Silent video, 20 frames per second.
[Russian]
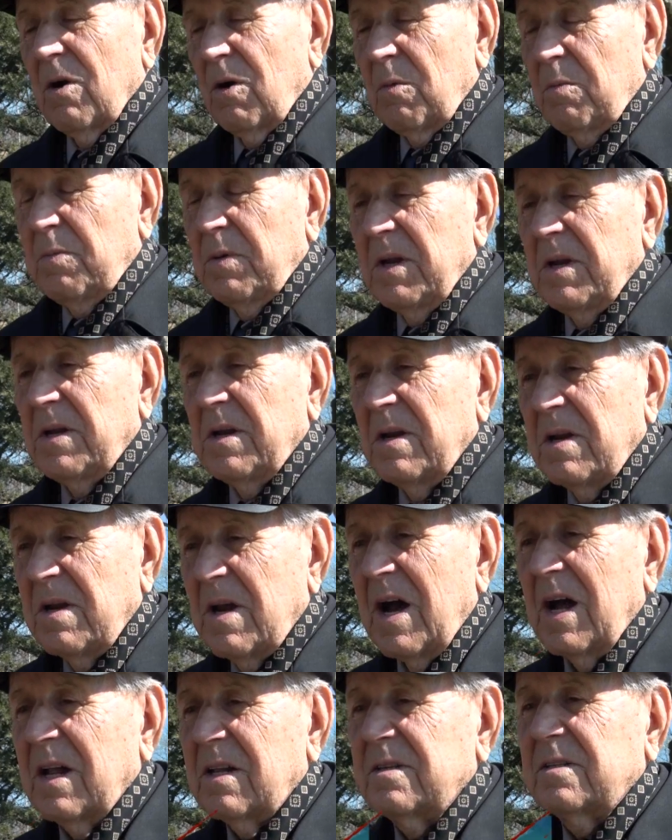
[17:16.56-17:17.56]

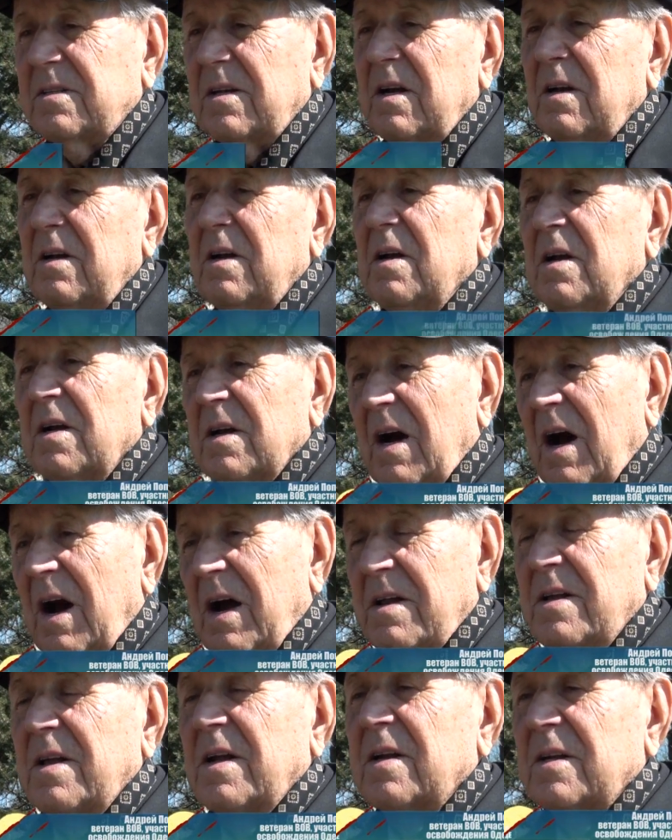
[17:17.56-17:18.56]
объединяться,
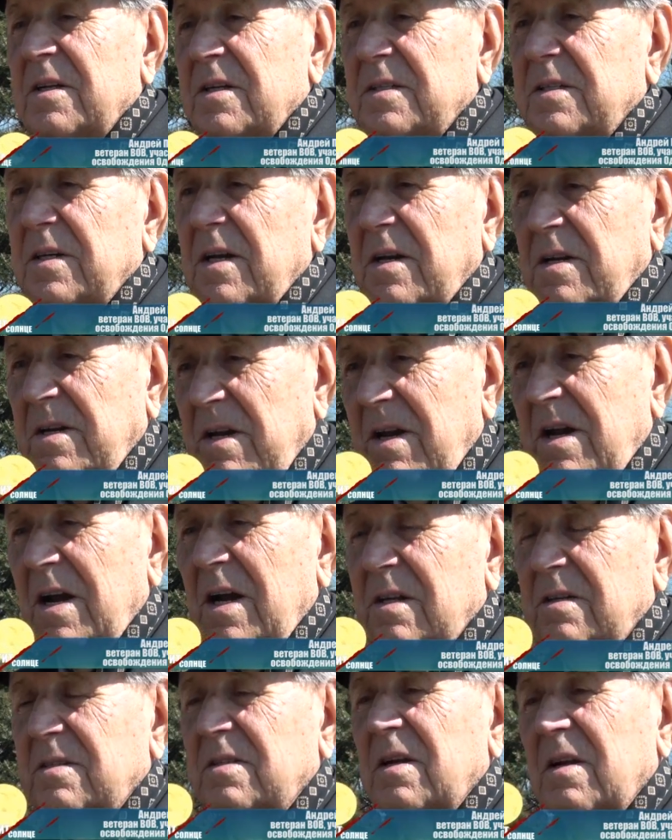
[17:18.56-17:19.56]
а не
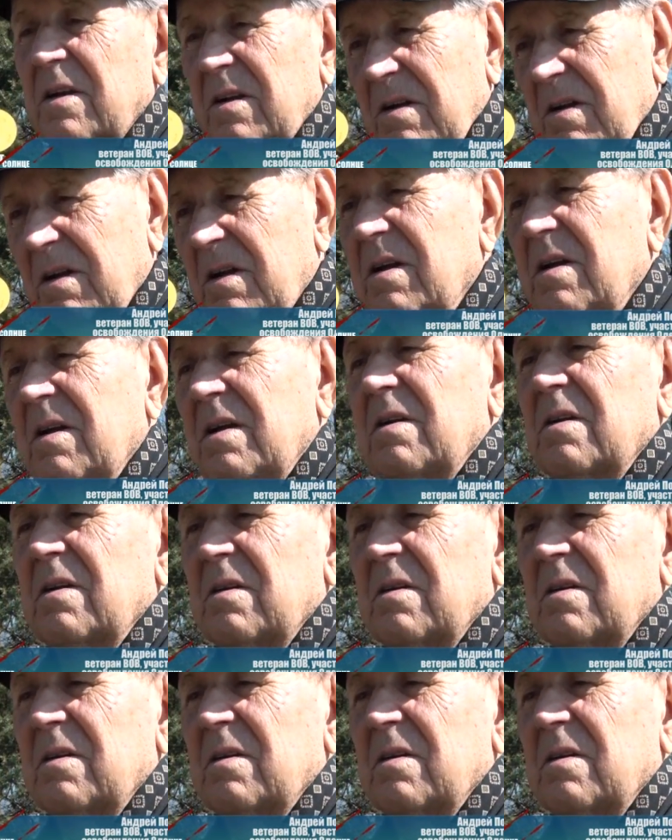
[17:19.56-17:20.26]
разъединяться и